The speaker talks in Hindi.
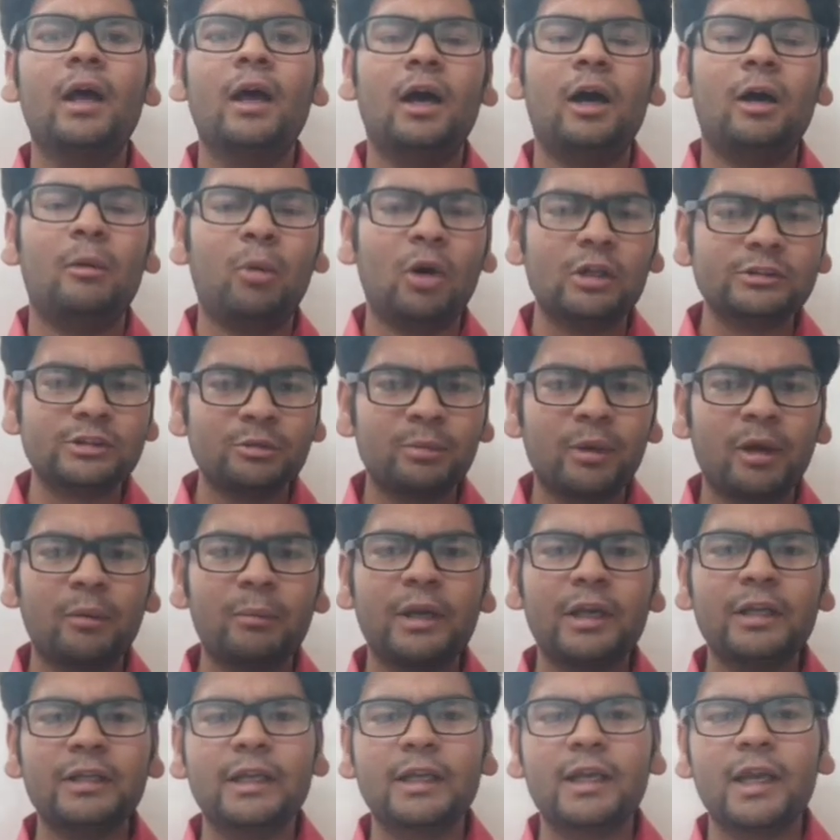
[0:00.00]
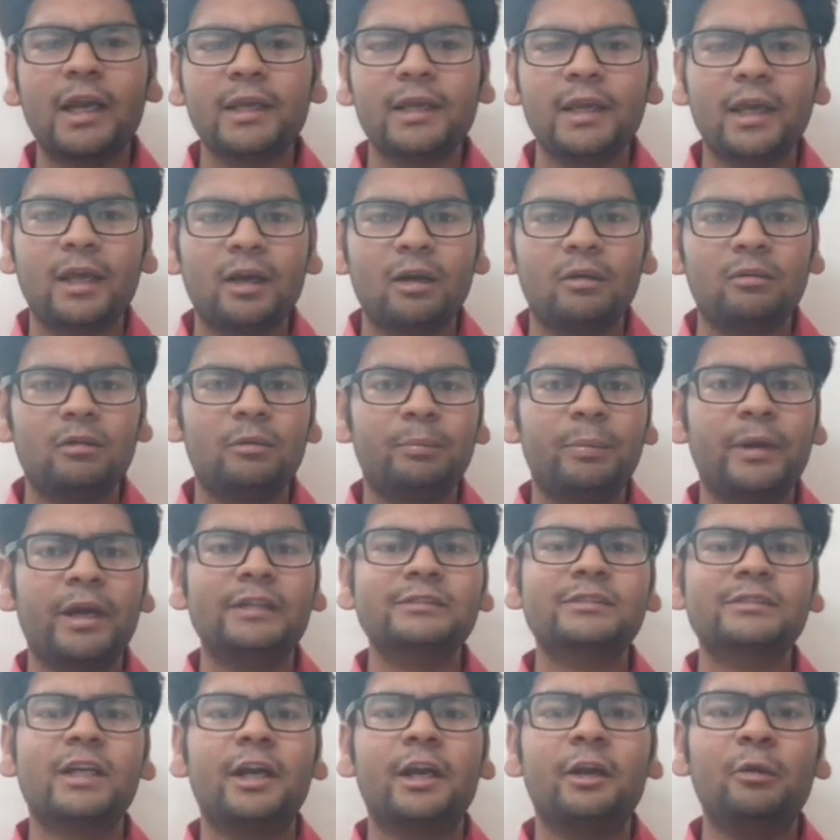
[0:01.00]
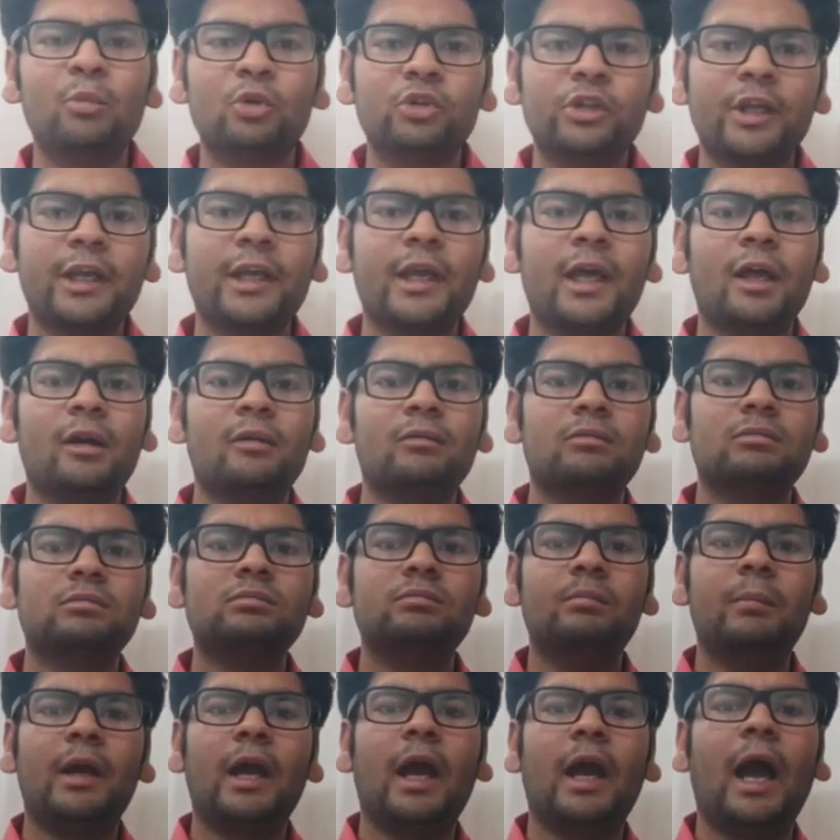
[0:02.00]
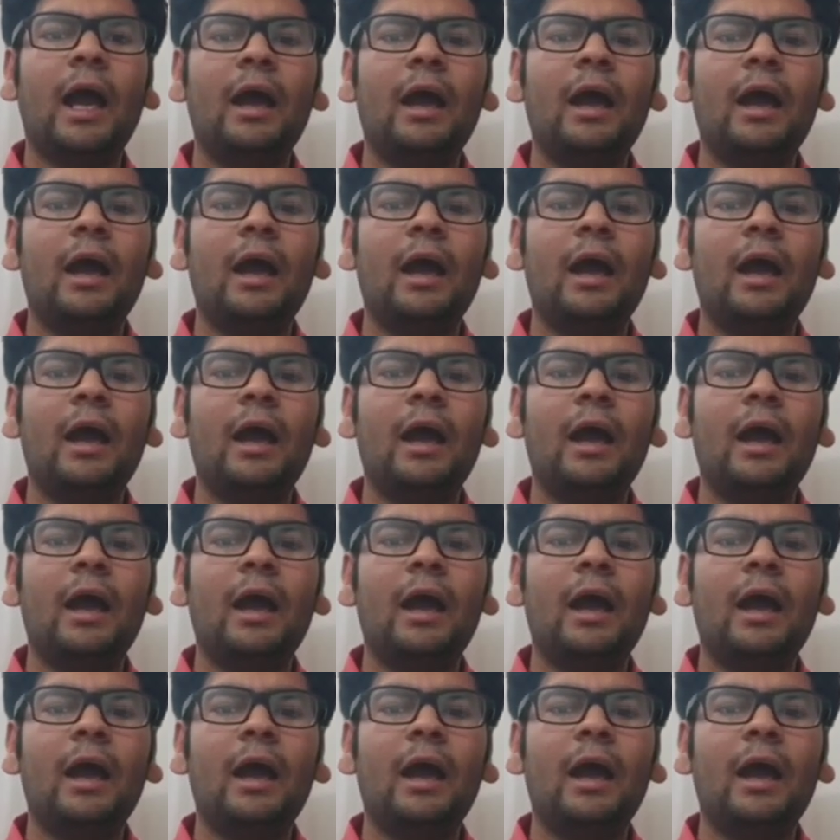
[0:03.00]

बहुत सी बार मैंने देखा है कि यार पेरेंट्स का ड्रीम होता है कि यार मैं